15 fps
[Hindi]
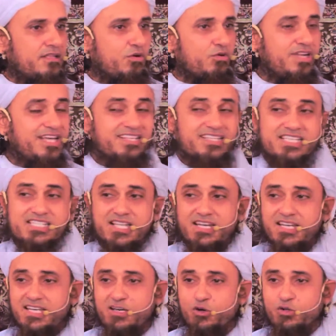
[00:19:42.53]
तो उन्हें
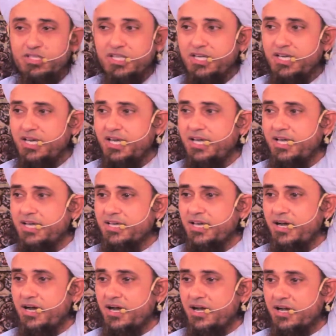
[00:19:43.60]
तसल्ली होती है कि
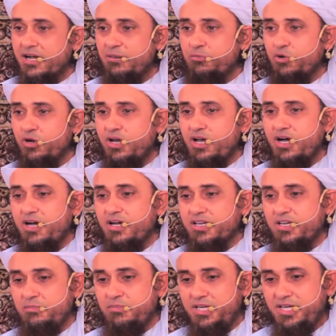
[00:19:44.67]
अहकमुल
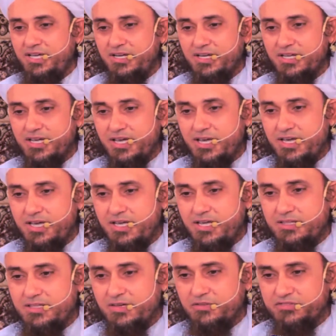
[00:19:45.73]
हाकिमीन के
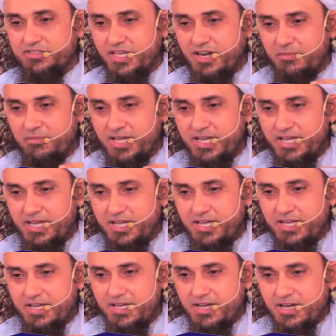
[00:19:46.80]
दफ्तर
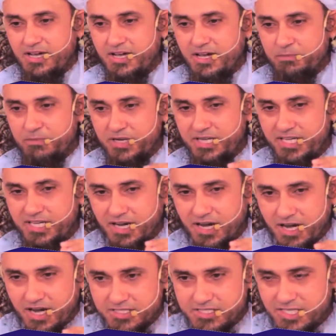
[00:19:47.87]
में अपनी
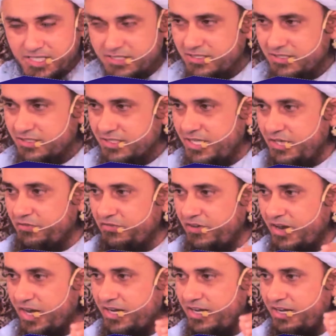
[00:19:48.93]
हाजत की
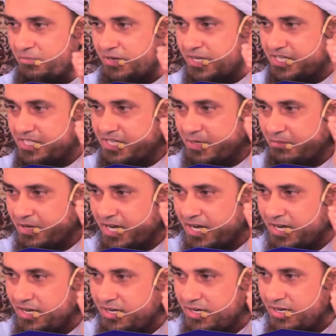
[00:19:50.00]
फाइल हमने जमा
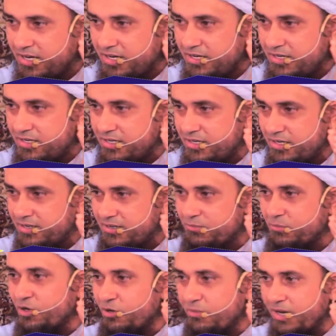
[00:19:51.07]

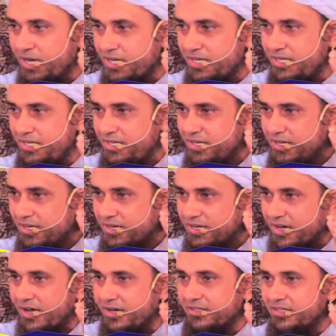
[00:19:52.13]
बोलो भाई
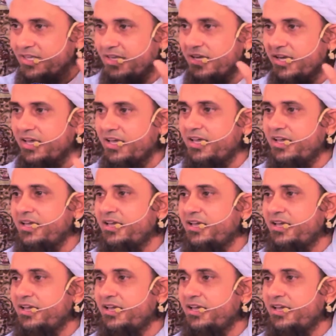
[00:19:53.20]
करा दी है